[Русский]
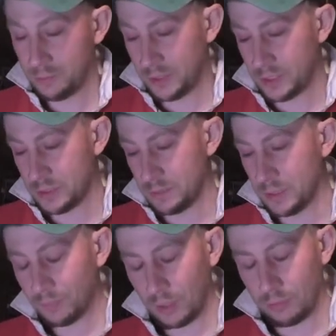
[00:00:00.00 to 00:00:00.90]
в
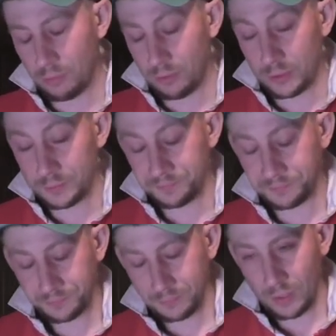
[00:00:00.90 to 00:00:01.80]
принципе. Вот.
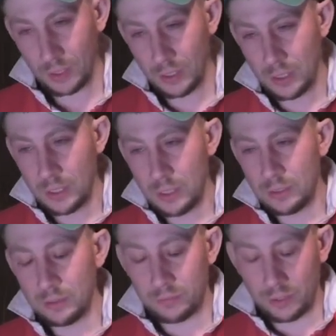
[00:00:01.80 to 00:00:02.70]

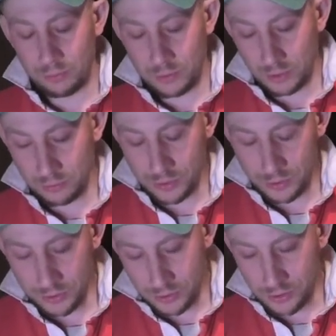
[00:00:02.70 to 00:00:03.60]
На второй день
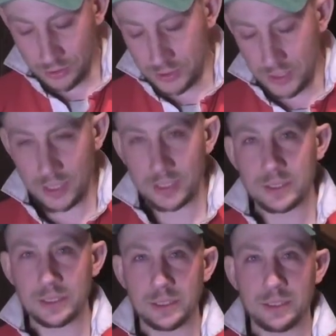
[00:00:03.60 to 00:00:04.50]
уже началась
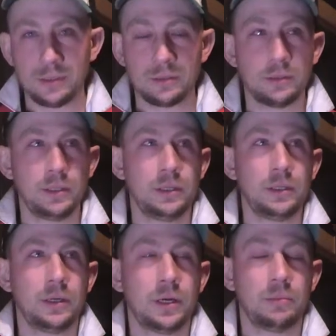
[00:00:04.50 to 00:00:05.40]
реакция,
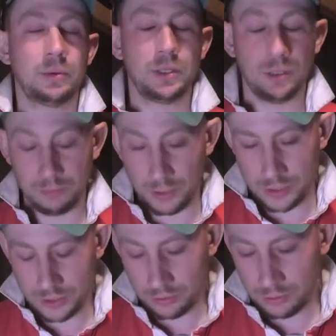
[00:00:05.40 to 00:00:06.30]
и как бы дело
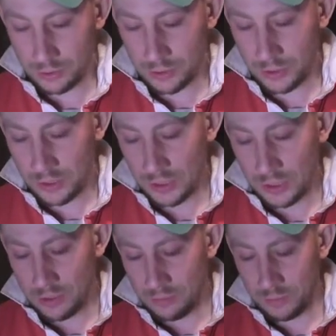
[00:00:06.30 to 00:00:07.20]
пошло,
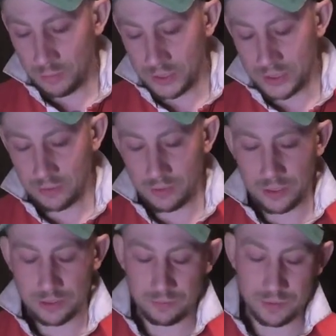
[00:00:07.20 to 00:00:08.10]
мы поставили
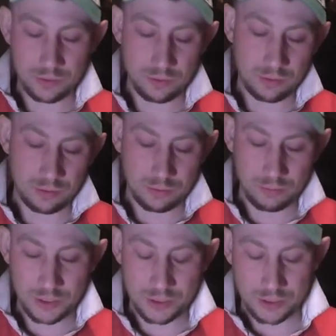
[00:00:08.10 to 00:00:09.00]
это все
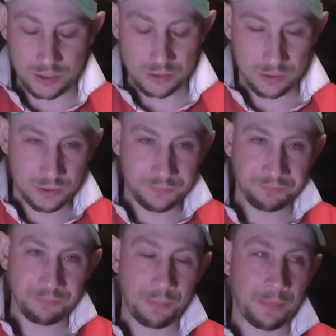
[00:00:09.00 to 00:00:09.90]
ближе
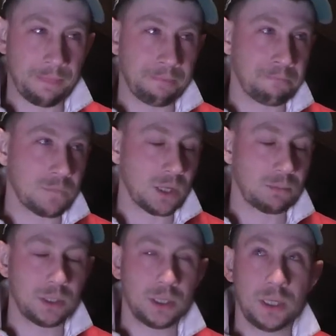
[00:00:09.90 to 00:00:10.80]
к
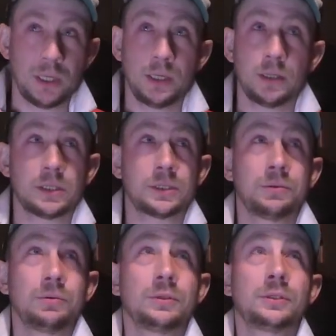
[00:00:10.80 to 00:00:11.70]
батарее, на
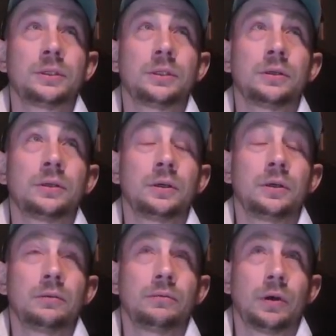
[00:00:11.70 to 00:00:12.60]
солнце,
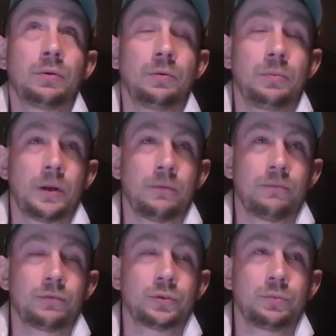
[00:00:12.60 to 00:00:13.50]
в такую прям в
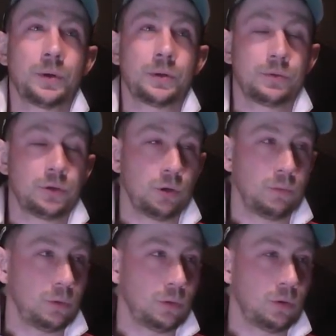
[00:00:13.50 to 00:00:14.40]
супер
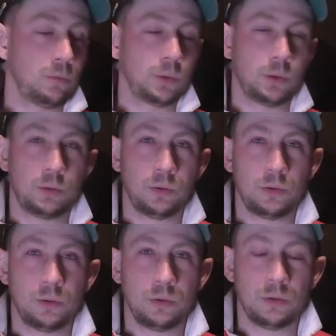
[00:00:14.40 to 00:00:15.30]
теплую
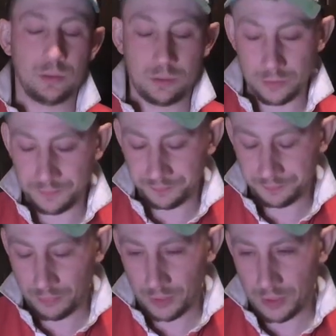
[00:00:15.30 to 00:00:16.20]
комнатную э,
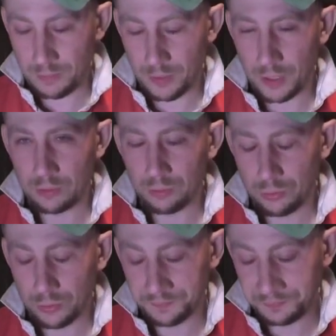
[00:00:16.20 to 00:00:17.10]

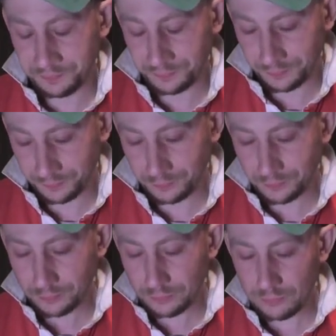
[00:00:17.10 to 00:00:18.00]
температуру.
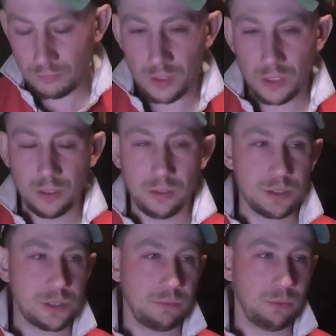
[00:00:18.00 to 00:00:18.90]
И
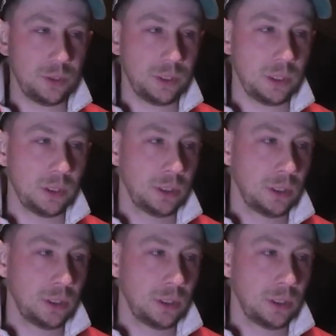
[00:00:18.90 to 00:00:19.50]
сегодня